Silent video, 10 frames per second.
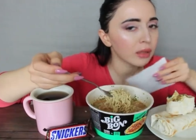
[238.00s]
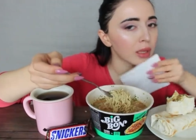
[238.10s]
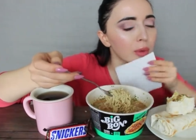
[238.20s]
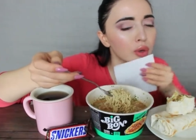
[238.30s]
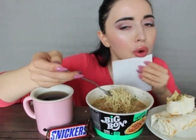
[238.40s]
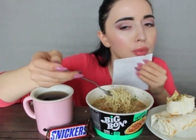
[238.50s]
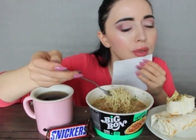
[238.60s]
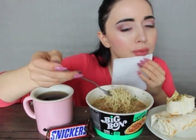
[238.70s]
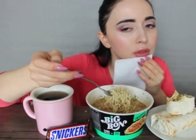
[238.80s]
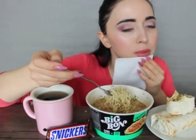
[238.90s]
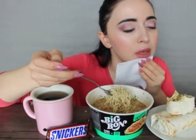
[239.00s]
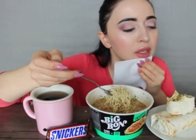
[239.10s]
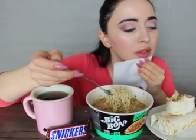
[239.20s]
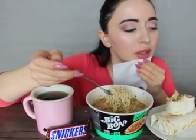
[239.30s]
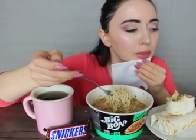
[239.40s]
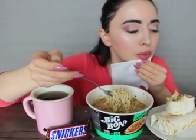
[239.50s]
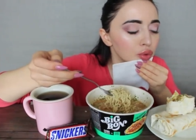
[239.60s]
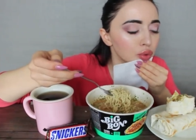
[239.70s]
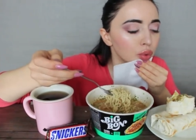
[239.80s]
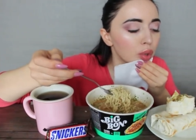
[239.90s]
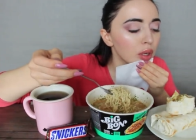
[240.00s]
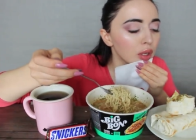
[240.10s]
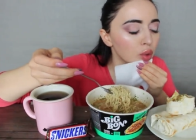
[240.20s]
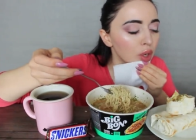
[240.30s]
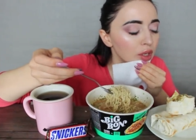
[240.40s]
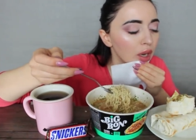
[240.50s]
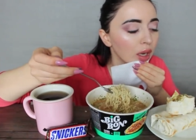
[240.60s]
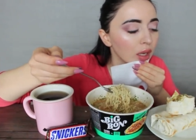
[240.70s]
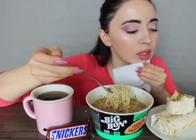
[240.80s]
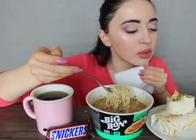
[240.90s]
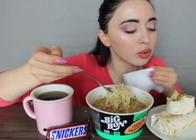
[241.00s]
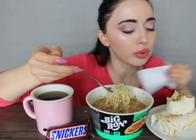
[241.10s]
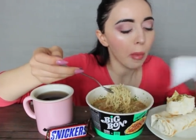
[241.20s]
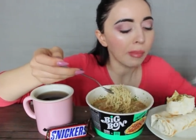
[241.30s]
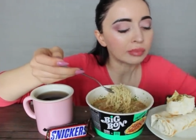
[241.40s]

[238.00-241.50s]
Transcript: Там огромный спектр услуг, которые они оказывают.